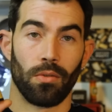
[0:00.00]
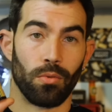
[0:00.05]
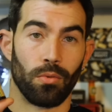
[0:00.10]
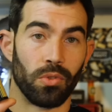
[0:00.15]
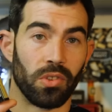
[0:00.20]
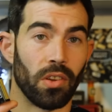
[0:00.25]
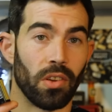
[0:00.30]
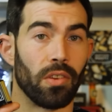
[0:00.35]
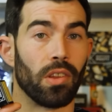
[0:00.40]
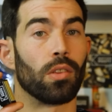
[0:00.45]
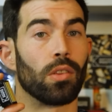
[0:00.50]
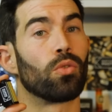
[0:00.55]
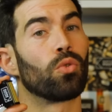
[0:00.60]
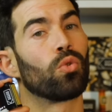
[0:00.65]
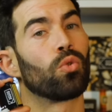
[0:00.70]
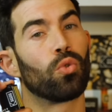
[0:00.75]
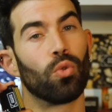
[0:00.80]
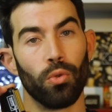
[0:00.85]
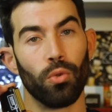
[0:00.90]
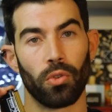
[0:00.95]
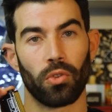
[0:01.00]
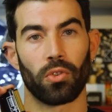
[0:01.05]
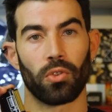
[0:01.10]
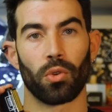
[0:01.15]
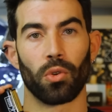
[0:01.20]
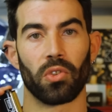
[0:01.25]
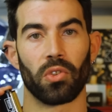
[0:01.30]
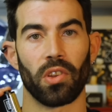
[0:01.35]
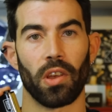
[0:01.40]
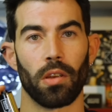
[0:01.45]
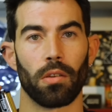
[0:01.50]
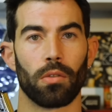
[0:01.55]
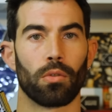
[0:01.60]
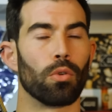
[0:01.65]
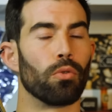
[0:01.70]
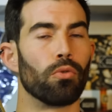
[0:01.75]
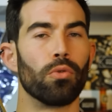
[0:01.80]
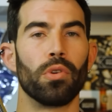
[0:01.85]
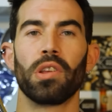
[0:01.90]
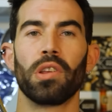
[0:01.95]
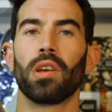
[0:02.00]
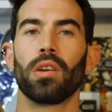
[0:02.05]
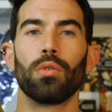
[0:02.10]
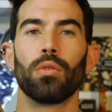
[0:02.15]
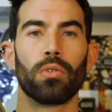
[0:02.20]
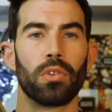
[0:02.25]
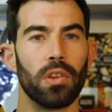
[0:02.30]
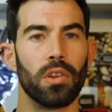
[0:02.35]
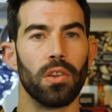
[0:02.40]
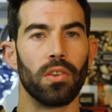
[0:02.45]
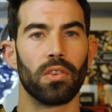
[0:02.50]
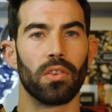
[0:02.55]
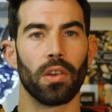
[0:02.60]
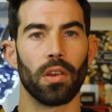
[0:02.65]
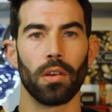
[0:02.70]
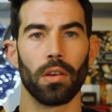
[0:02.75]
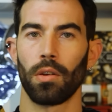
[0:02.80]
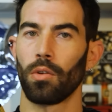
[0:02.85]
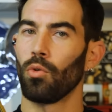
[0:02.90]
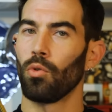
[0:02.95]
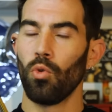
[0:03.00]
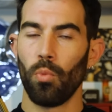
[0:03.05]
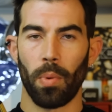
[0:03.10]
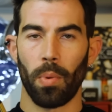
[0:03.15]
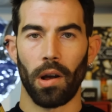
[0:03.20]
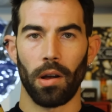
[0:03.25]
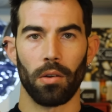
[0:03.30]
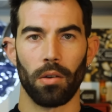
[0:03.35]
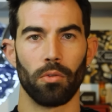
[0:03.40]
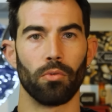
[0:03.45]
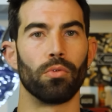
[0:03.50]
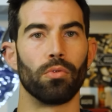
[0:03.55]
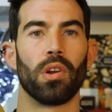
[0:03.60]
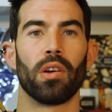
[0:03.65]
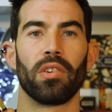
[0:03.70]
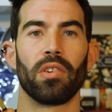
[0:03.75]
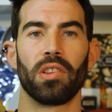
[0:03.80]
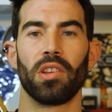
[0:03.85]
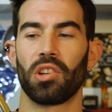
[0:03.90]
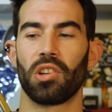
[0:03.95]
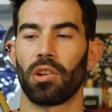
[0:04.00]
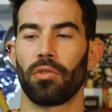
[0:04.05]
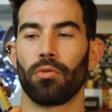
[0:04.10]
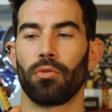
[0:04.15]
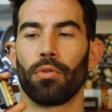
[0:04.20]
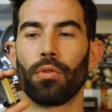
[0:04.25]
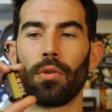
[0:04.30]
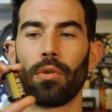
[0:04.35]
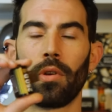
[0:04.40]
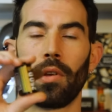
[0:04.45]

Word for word: Vous savez tous ce que c'est, que vous l'ayez utilisé ou pas, vous l'avez déjà vu.